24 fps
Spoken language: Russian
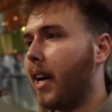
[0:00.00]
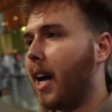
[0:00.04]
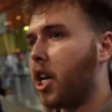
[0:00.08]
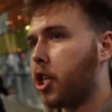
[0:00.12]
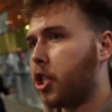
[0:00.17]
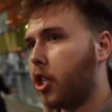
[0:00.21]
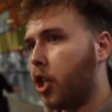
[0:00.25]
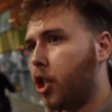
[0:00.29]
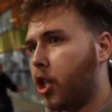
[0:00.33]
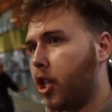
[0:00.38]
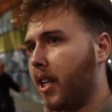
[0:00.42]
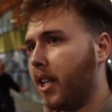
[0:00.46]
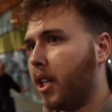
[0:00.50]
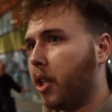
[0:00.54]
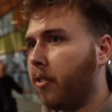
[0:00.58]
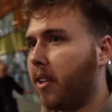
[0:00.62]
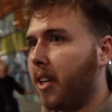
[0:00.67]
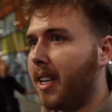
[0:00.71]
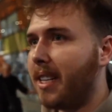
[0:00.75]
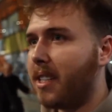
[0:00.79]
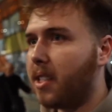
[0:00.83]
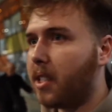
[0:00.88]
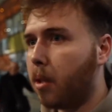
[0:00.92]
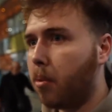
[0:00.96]
каждый член
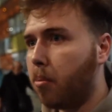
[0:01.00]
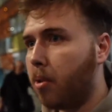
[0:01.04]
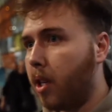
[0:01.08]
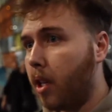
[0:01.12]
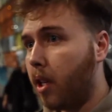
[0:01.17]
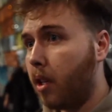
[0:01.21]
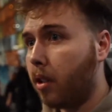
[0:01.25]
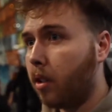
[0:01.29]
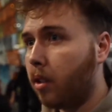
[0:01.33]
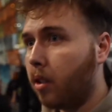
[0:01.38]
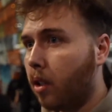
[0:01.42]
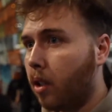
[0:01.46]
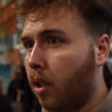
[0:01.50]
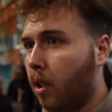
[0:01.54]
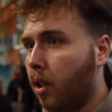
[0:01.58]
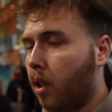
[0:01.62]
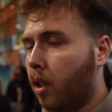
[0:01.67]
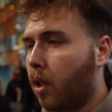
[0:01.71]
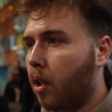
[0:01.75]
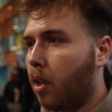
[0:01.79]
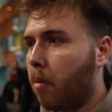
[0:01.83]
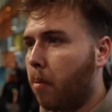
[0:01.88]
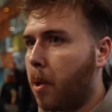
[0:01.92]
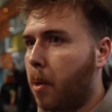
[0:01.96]
твоей семьи
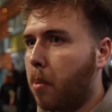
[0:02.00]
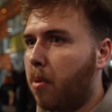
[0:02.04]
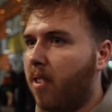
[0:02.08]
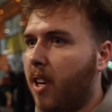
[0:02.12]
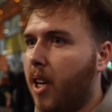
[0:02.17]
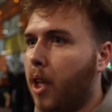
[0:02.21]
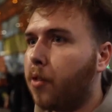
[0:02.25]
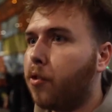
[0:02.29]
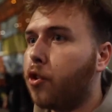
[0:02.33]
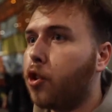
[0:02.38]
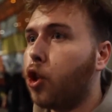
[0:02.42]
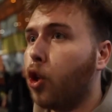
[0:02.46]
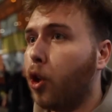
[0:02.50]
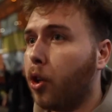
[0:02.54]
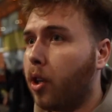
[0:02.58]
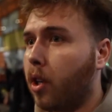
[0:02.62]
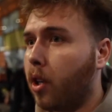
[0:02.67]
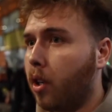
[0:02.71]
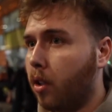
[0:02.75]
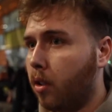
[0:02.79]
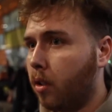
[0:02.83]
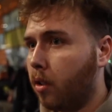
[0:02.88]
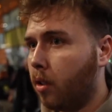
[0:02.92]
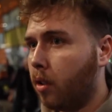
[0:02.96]
пребывает в
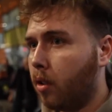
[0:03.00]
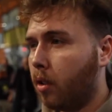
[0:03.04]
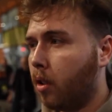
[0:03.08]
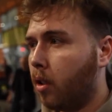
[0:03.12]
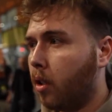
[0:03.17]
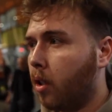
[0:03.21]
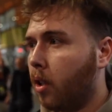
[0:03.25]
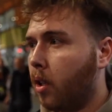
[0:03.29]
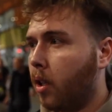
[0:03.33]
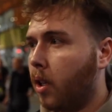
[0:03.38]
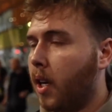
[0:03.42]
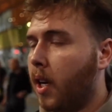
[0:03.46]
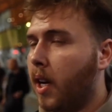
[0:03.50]
шоке, да,